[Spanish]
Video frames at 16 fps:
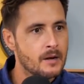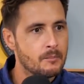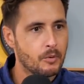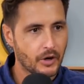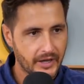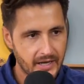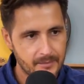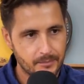
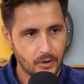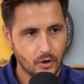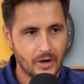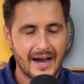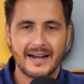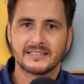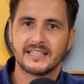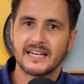Por ejemplo,
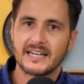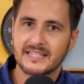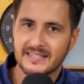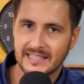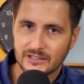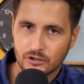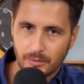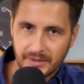ahora tienes
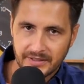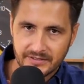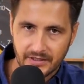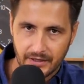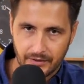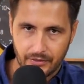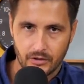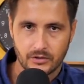
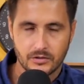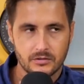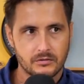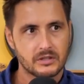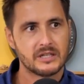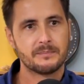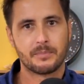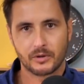120 Hz,
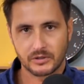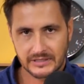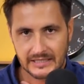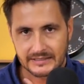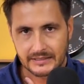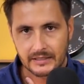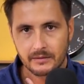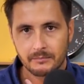
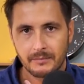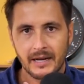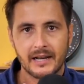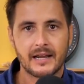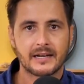importante, ¿vale?